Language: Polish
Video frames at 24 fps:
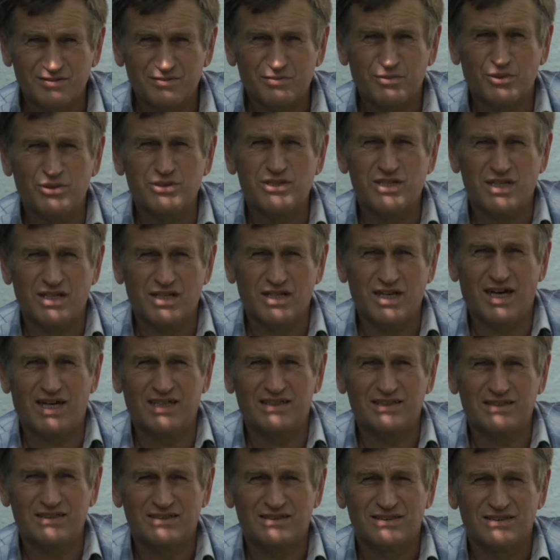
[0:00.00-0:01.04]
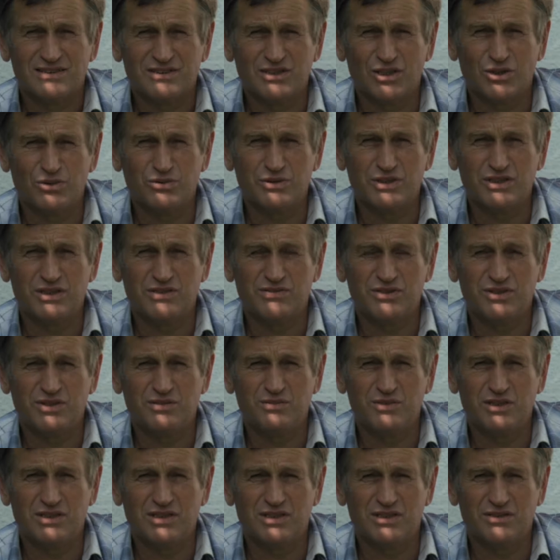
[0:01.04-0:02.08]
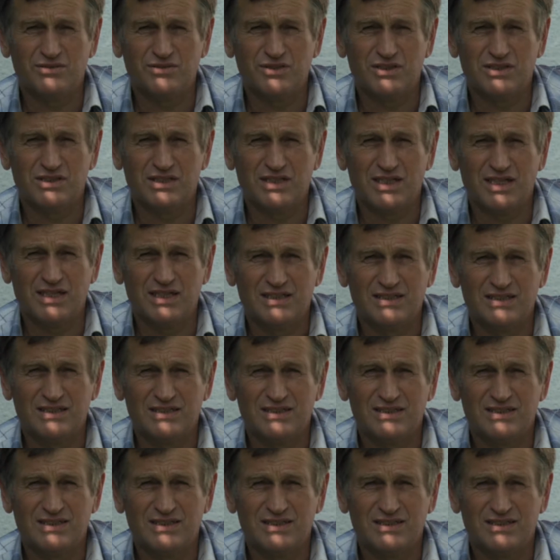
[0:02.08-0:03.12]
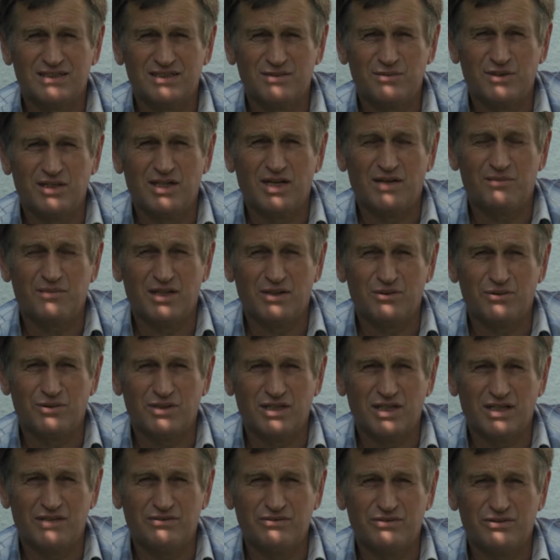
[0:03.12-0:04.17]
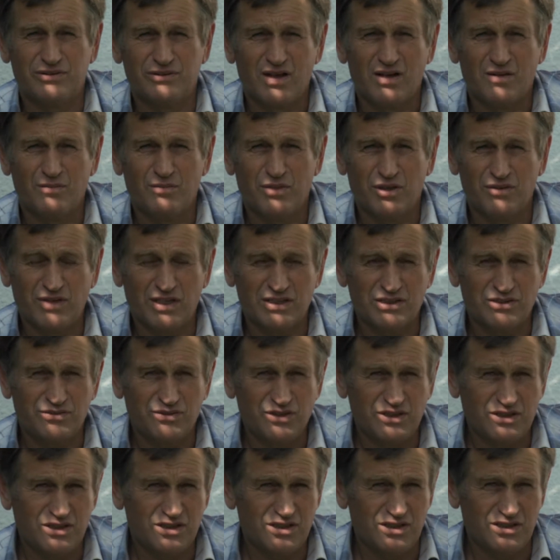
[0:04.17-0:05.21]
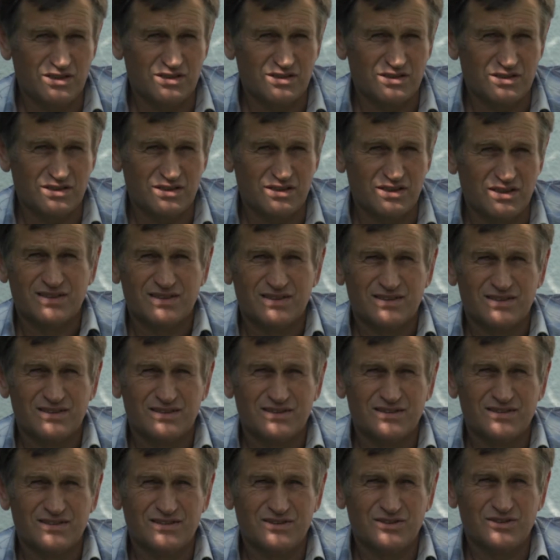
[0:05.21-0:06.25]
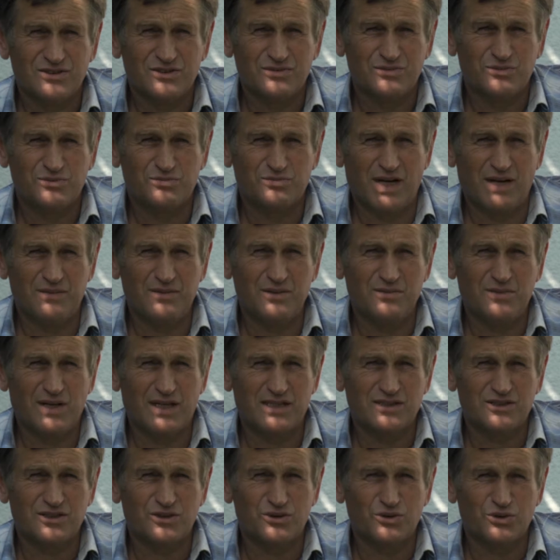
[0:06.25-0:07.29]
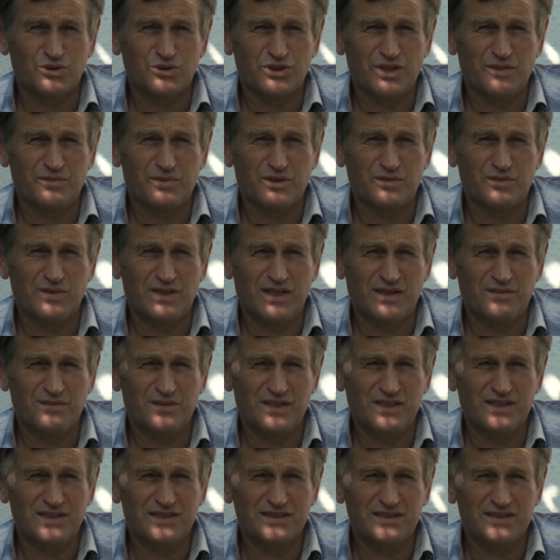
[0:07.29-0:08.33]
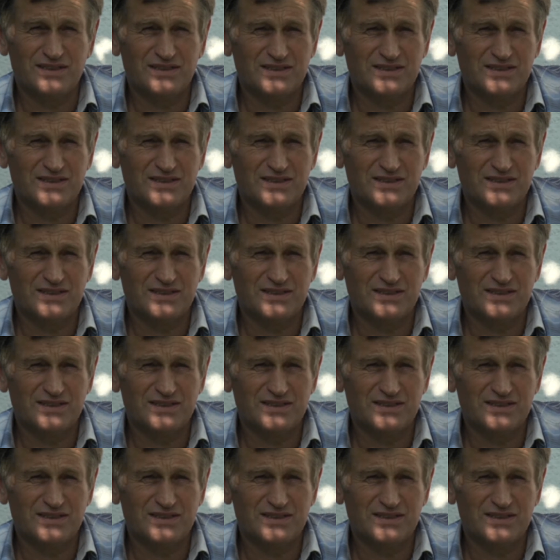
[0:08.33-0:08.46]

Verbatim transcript: Pucek Jan, sołtys wsi Minkowice, gmina Mełgiew, powiat Świtnicki. Y, mamy bardzo duże problemy